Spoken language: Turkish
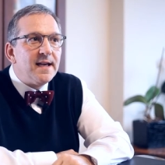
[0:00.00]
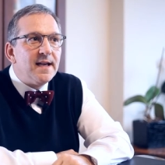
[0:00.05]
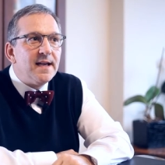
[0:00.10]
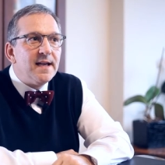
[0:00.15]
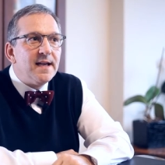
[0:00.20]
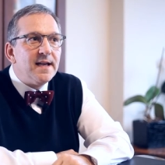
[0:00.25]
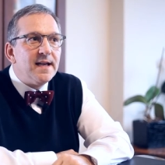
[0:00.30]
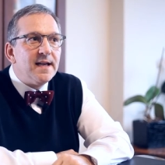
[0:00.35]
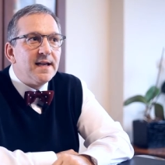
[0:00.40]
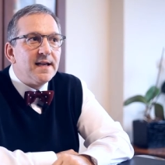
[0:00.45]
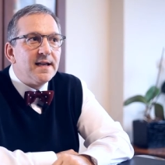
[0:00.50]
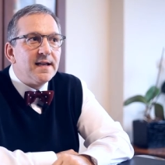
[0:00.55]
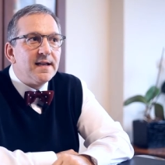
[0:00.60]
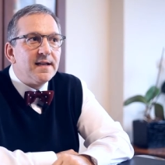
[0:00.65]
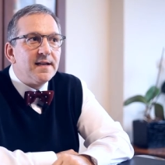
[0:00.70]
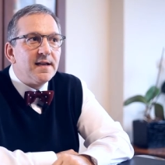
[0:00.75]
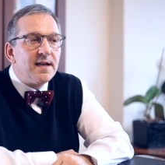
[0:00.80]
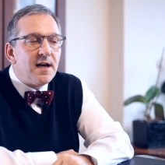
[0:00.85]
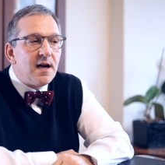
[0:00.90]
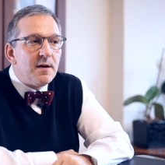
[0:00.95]
E,
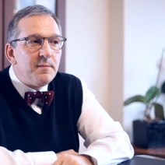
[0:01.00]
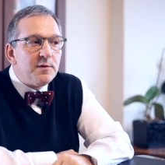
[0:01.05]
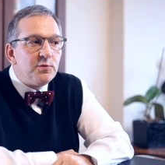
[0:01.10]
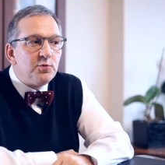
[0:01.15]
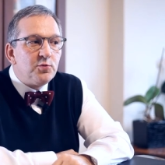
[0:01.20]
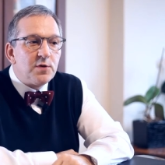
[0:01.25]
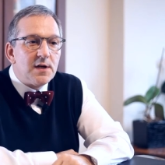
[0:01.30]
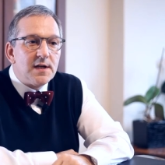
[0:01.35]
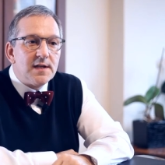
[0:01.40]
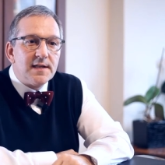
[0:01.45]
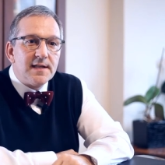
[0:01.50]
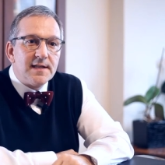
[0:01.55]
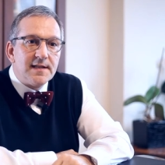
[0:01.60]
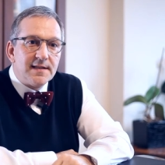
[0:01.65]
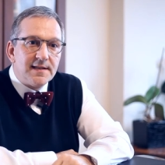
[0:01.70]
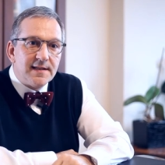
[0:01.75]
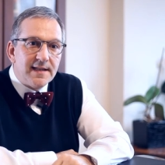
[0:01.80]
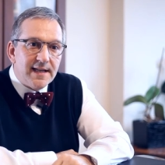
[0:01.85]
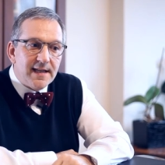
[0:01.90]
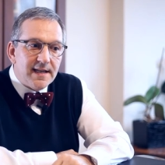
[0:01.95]
rekabet
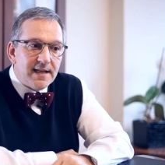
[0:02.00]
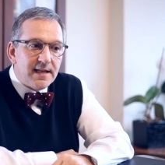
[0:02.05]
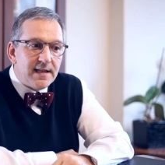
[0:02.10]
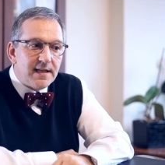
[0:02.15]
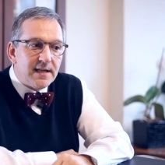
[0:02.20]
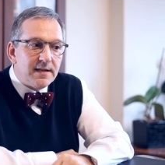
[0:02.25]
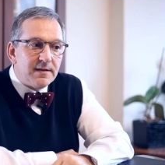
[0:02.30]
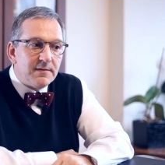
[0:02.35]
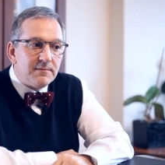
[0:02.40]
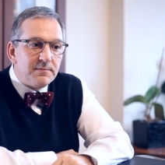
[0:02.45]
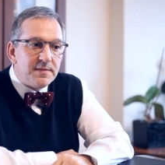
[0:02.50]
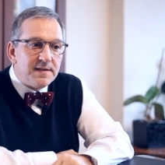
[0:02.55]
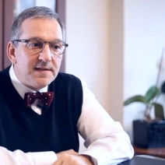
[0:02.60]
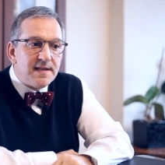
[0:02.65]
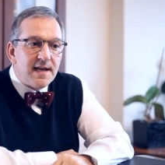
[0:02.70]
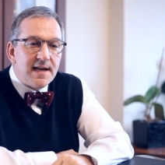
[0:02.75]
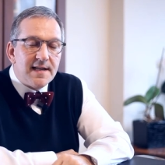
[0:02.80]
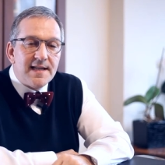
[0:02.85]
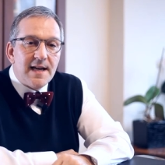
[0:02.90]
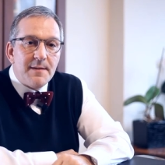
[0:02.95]
kurallarının e,
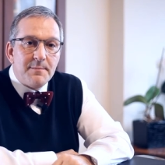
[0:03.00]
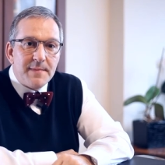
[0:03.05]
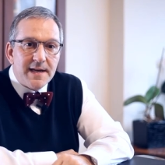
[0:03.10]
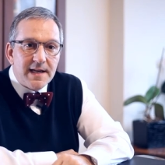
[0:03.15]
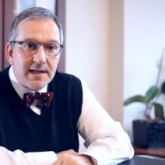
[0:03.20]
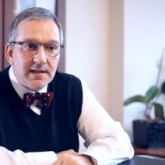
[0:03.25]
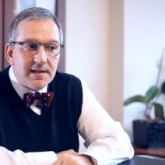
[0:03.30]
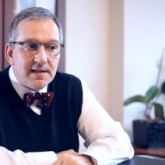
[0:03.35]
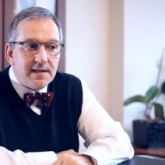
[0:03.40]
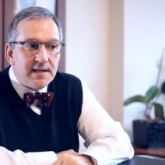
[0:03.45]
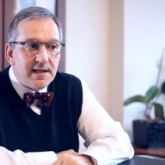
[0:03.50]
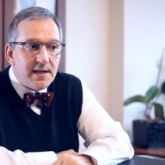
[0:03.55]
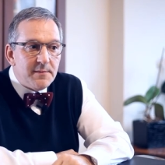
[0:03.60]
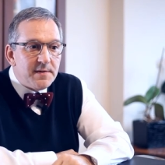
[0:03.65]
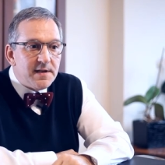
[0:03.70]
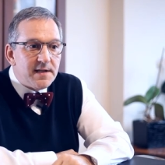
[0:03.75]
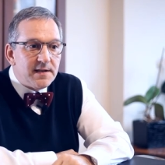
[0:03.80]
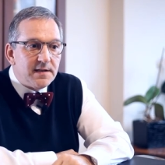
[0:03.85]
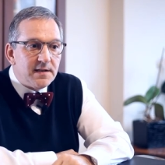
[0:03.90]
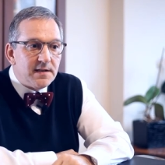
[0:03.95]
bizlerden beklediği,
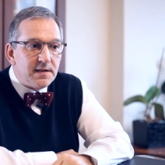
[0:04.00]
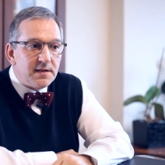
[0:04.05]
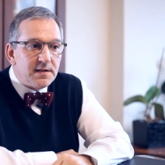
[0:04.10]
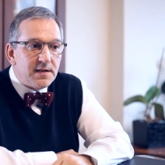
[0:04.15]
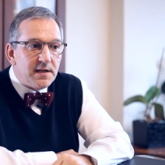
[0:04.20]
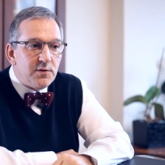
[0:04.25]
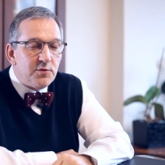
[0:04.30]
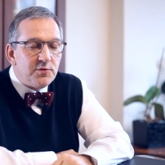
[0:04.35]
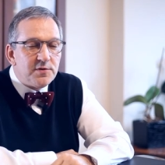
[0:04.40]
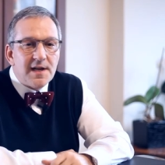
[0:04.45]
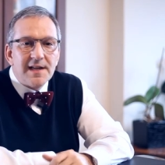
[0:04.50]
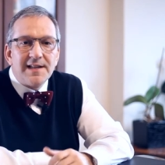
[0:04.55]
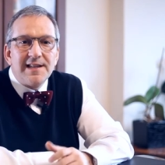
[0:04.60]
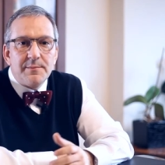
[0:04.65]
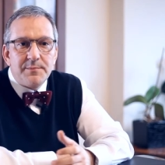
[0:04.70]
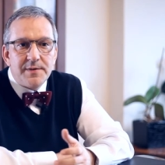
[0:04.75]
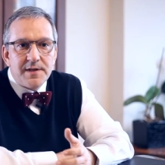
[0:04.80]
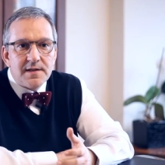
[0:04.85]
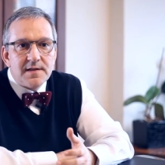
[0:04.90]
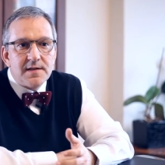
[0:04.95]
emrettiği şey
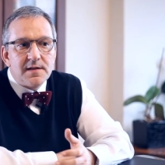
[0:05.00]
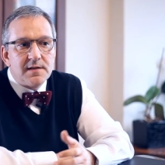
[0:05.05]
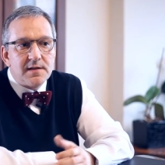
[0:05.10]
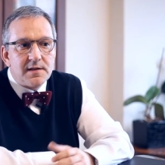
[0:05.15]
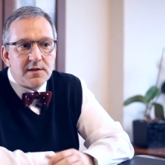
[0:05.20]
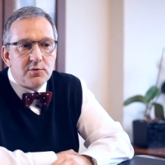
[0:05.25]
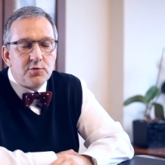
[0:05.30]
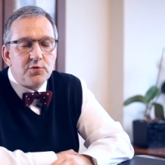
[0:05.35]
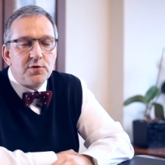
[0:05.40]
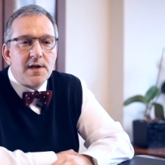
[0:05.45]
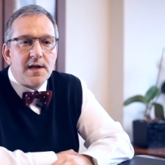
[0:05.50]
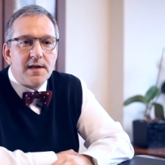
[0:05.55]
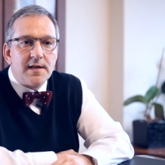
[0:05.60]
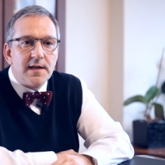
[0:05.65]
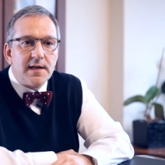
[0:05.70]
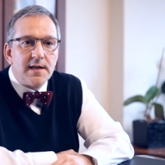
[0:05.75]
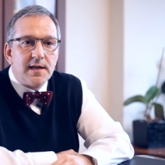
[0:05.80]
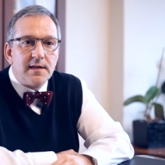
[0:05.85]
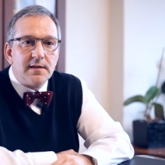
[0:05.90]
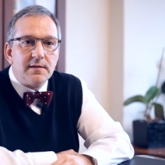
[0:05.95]
özellikle piyasaları
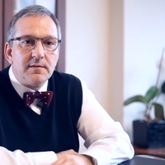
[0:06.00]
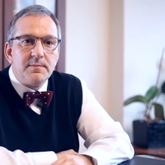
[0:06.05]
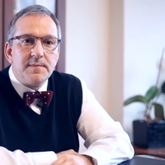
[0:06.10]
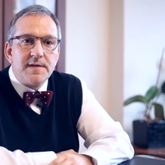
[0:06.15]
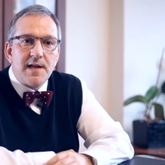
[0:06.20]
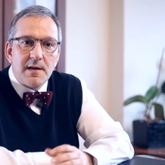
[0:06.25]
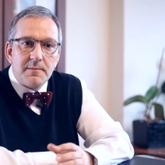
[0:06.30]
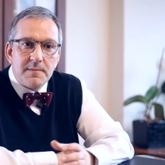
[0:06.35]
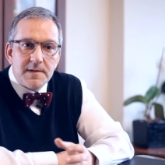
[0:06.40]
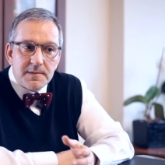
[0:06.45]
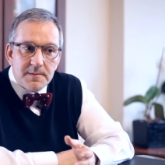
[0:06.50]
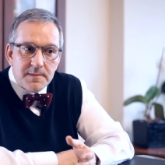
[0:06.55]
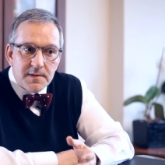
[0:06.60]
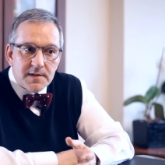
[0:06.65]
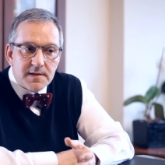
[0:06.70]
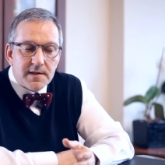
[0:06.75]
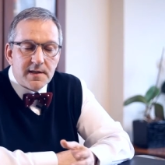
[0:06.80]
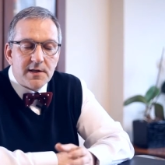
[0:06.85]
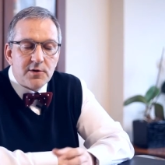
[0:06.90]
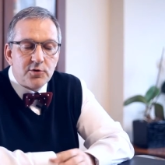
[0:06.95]
düzenleyen, serbest
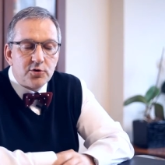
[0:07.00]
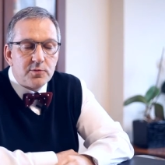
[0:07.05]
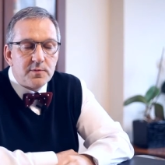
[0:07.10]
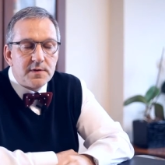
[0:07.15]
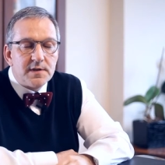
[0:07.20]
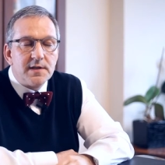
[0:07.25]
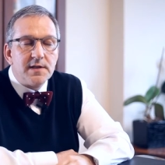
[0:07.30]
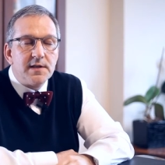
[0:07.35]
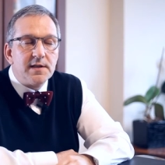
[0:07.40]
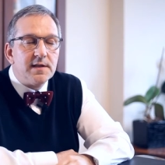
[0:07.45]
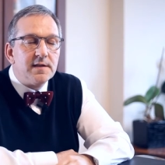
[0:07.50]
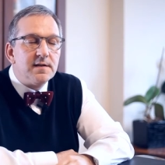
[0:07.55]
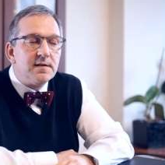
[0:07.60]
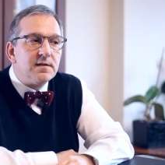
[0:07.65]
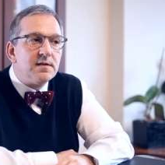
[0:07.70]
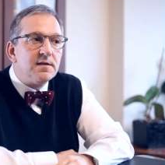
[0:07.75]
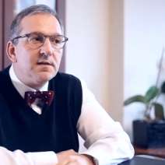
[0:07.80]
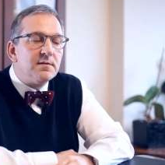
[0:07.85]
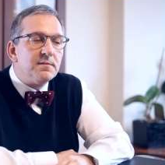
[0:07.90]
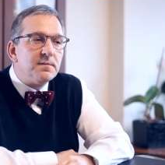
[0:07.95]
piyasa ekonomisinin
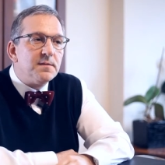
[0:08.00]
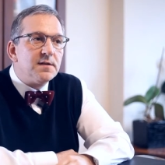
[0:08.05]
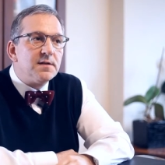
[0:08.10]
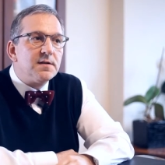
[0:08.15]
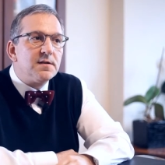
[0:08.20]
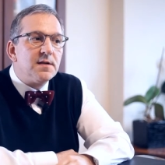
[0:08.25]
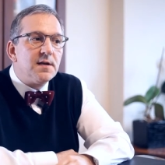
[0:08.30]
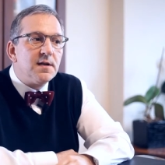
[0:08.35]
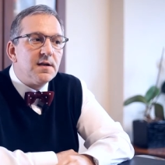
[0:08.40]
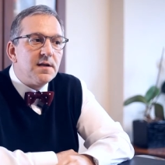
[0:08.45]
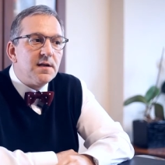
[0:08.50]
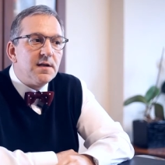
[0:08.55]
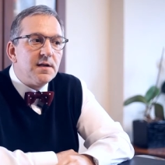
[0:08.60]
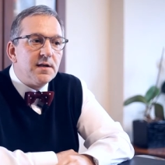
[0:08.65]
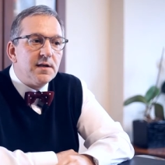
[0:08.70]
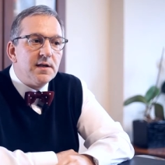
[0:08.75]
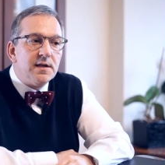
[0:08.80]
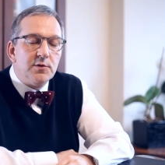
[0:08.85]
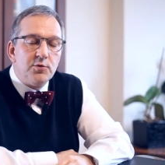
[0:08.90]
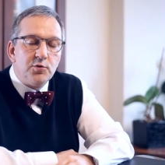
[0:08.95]
getirdiği bir
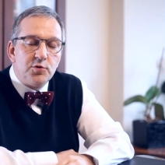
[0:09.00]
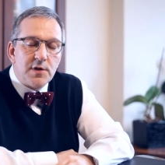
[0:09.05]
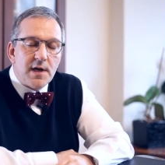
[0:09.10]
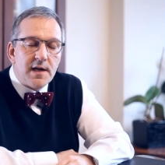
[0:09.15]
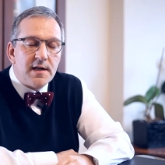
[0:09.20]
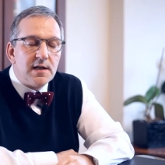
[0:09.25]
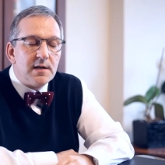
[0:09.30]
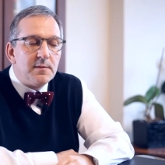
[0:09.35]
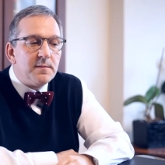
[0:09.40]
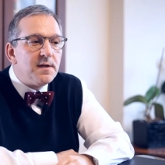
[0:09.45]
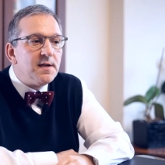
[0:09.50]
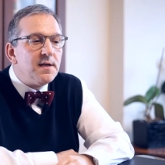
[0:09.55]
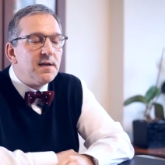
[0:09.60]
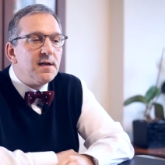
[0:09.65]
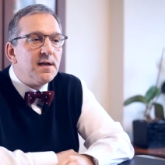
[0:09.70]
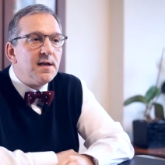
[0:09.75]
e, düzenleme,